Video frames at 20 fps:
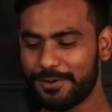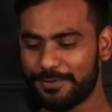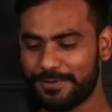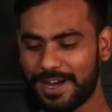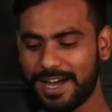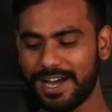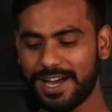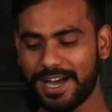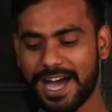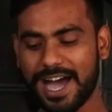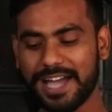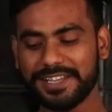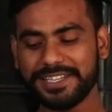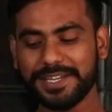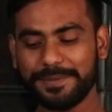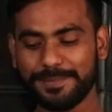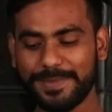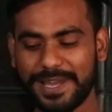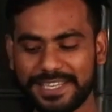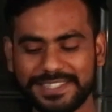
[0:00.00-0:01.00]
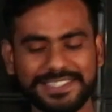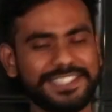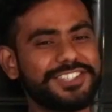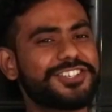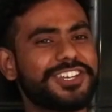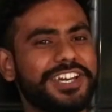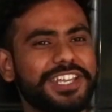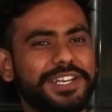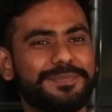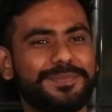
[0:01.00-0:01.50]
वहां आज एक मैसेज
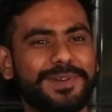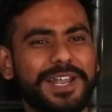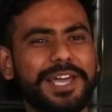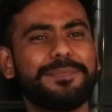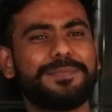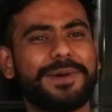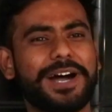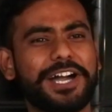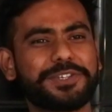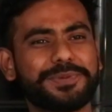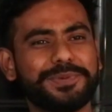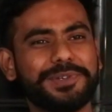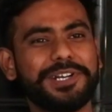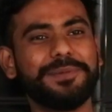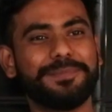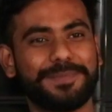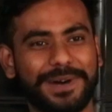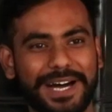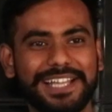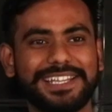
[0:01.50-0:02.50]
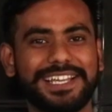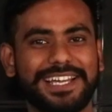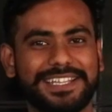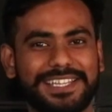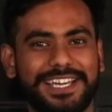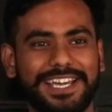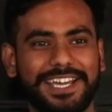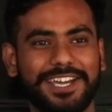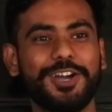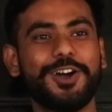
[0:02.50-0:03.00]
का रिप्लाई पांच मिनट बाद
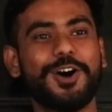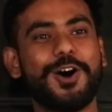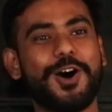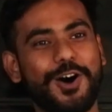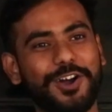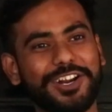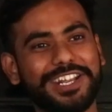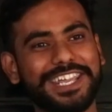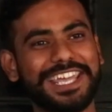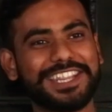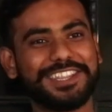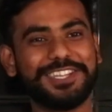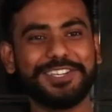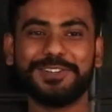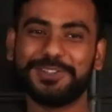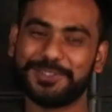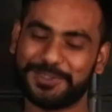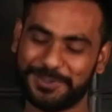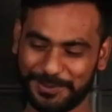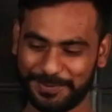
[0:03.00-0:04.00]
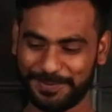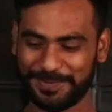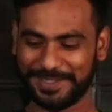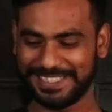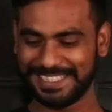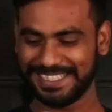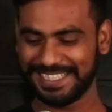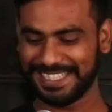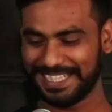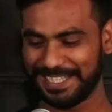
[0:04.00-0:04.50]
आता है और कहती हो तुम
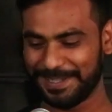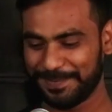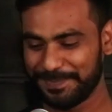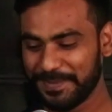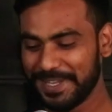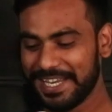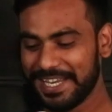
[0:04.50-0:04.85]
बदल गए